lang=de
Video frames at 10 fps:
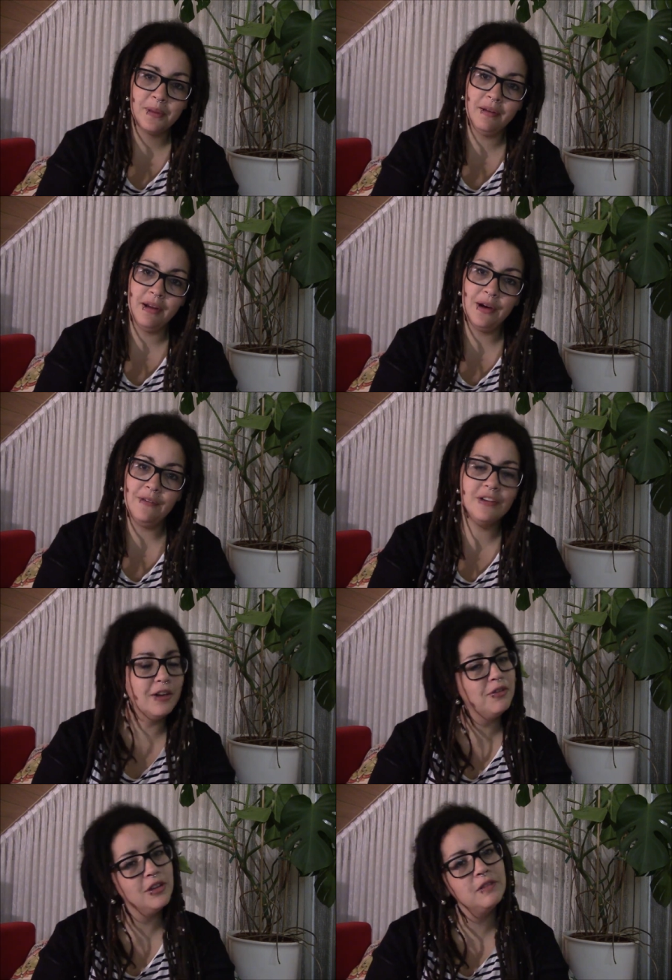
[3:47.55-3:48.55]
Genau,
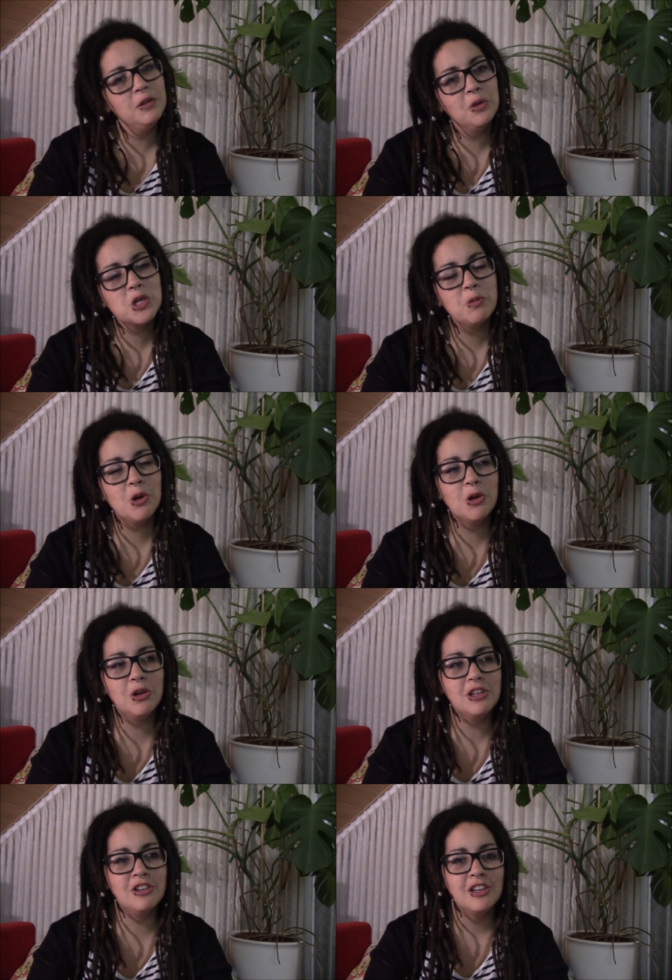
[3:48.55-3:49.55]
unter Vorsitzende
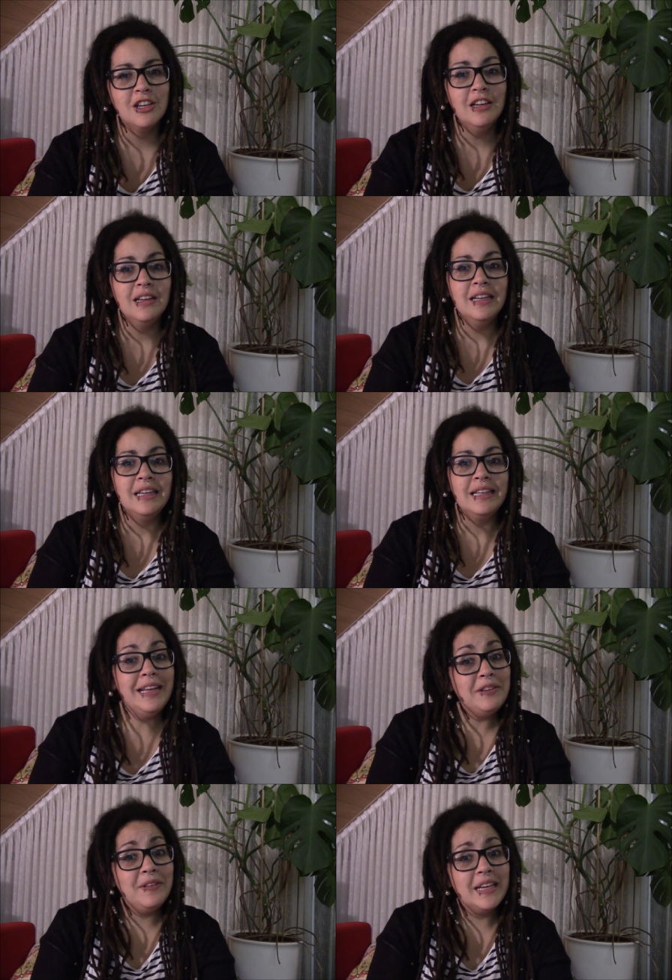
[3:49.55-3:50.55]
gesprungen und
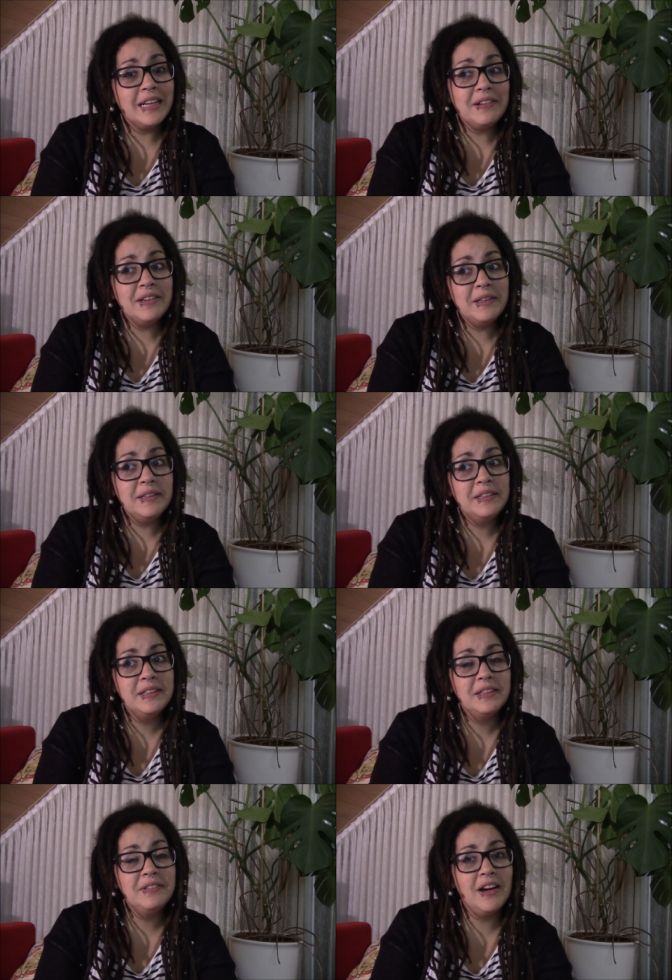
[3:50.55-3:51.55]
deswegen
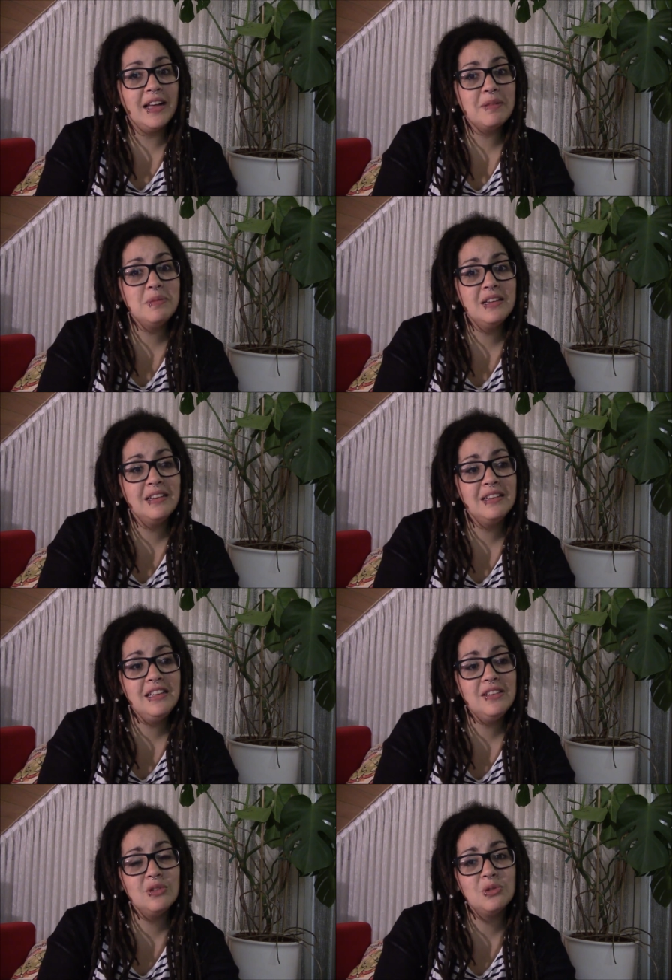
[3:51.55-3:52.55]
war es mir
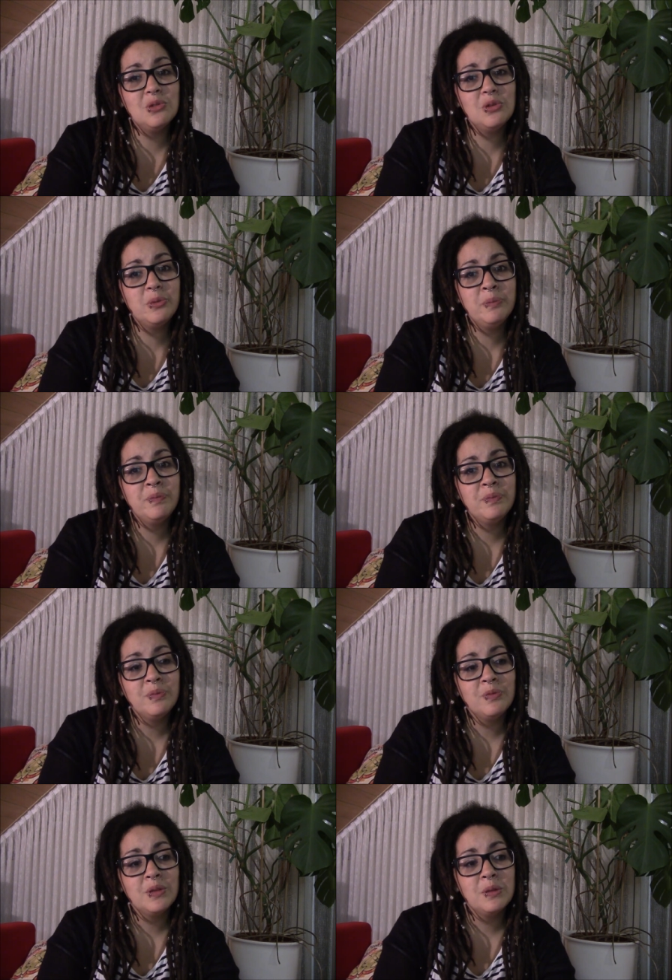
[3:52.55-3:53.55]
nie so
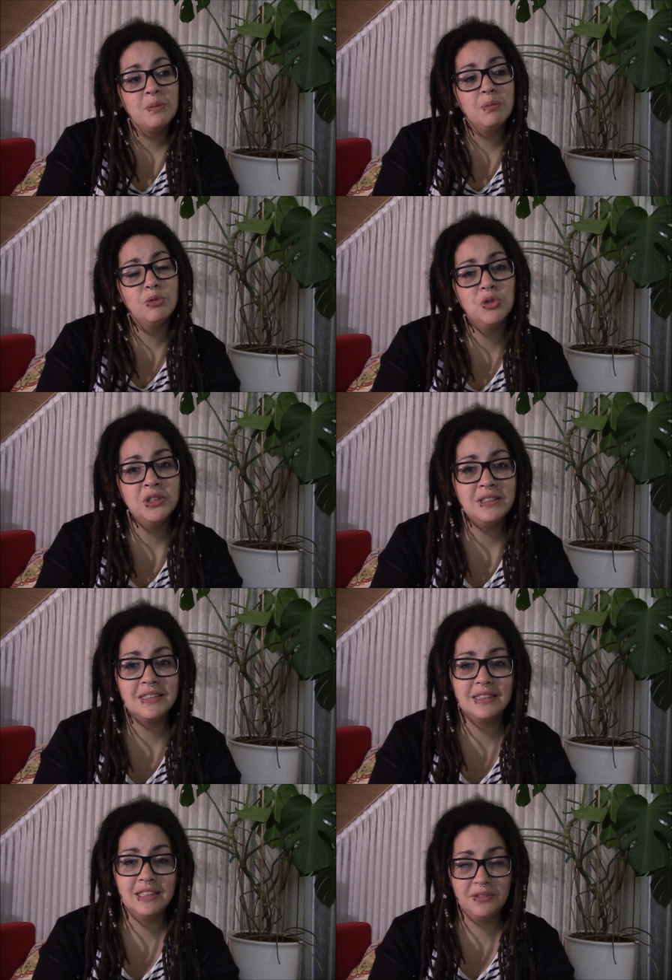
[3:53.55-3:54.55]
bewusst,
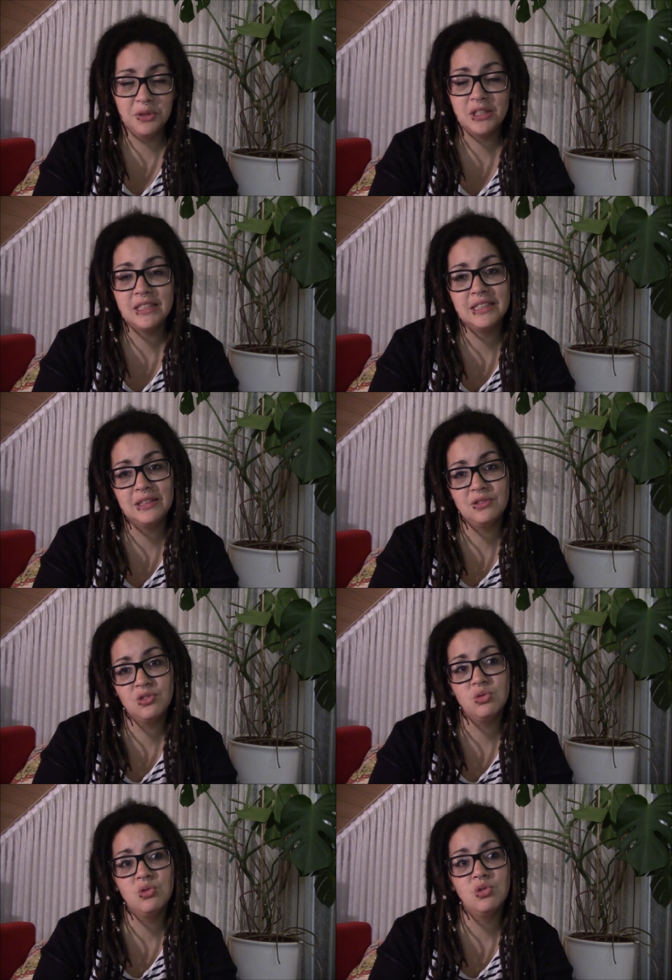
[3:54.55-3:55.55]
dass ich ihn wirklich
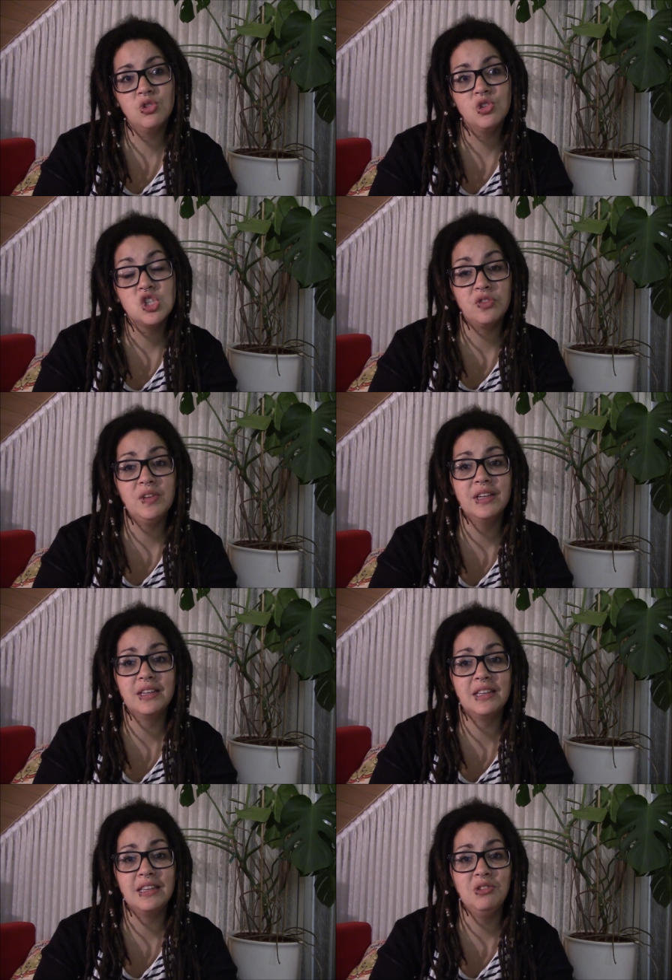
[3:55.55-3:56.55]
so
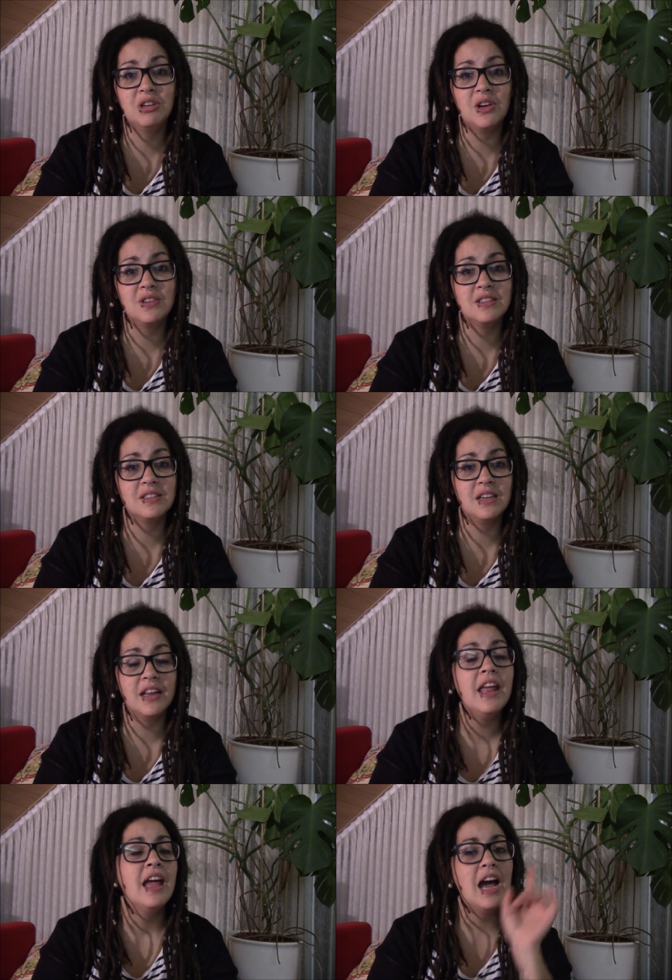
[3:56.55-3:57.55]
schwierig nur aussitzen
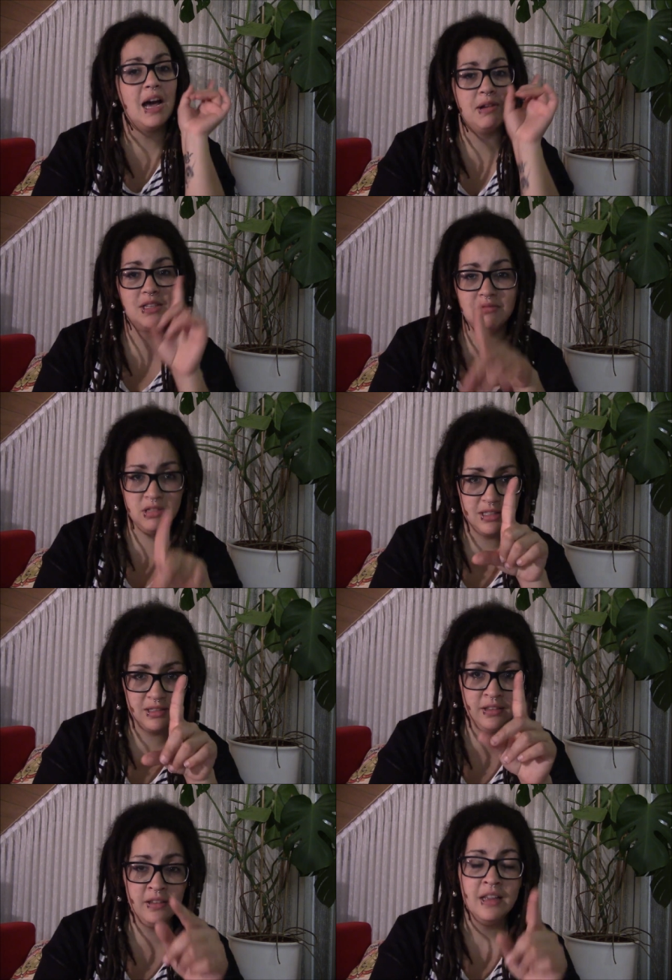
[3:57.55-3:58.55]
kann. Aber das Gute
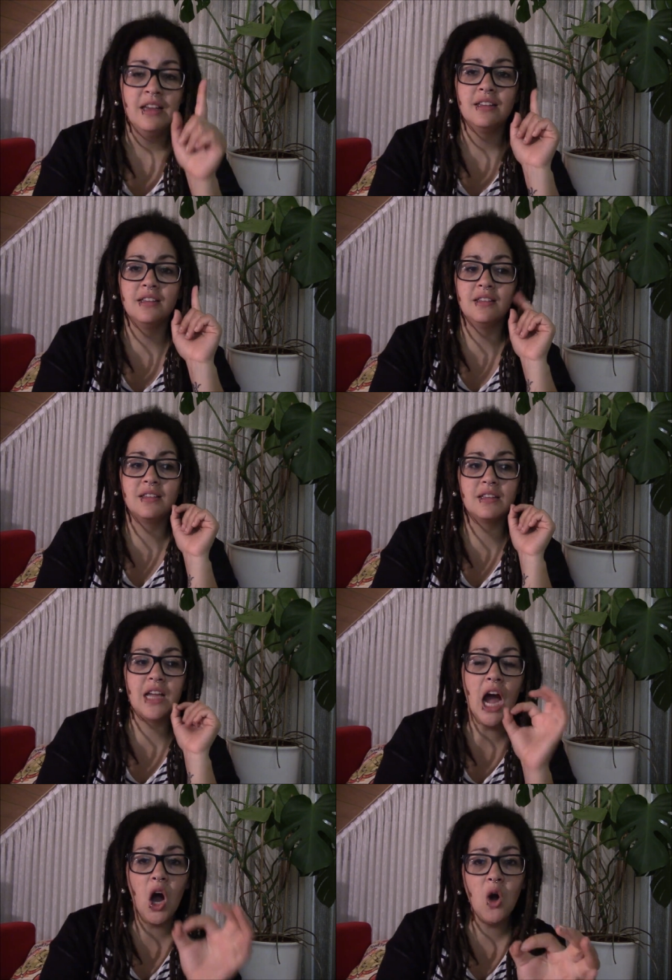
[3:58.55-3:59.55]
ist, dass es
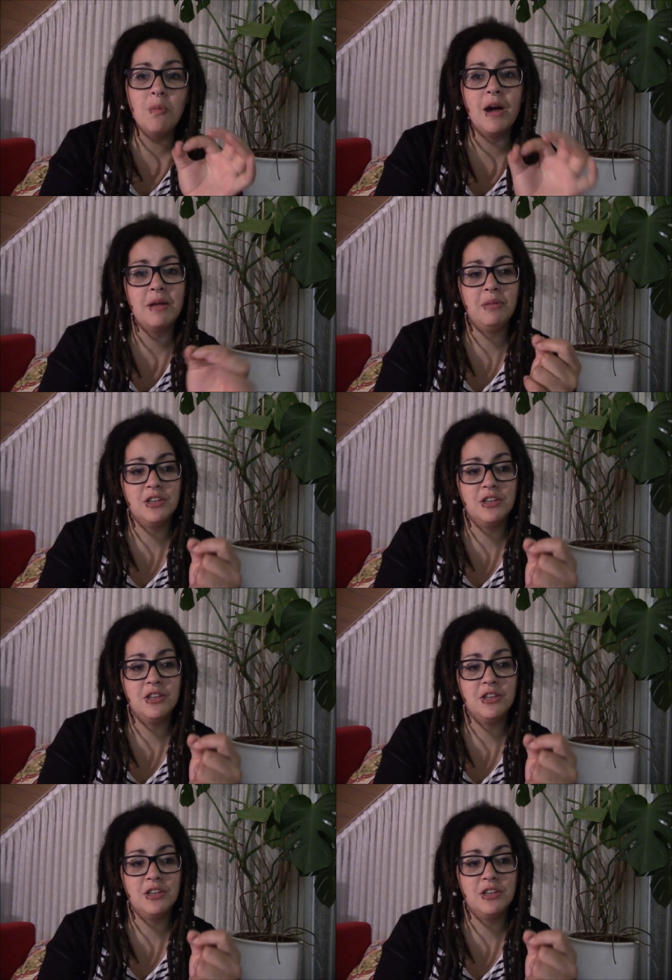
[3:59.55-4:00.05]
kaum einen